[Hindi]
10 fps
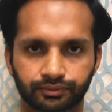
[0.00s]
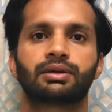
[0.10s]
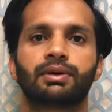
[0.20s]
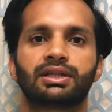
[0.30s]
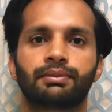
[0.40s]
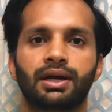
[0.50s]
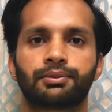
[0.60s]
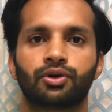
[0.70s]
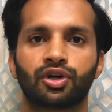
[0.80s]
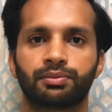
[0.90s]
एक बात मैं
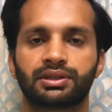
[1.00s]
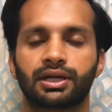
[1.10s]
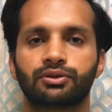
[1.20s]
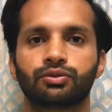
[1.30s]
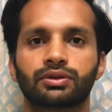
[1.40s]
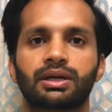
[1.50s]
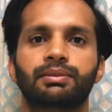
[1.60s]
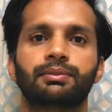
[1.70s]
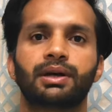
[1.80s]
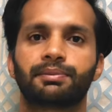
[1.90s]
आपको और बता दूं
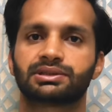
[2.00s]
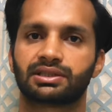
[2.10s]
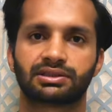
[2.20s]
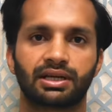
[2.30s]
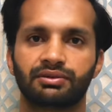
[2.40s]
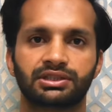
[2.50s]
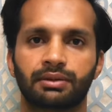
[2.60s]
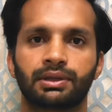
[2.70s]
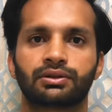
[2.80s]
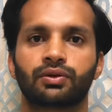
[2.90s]
कभी भी आप सस्ता
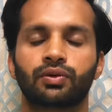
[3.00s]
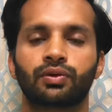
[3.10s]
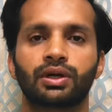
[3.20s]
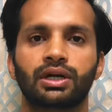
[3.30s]
वीज़ा मत लो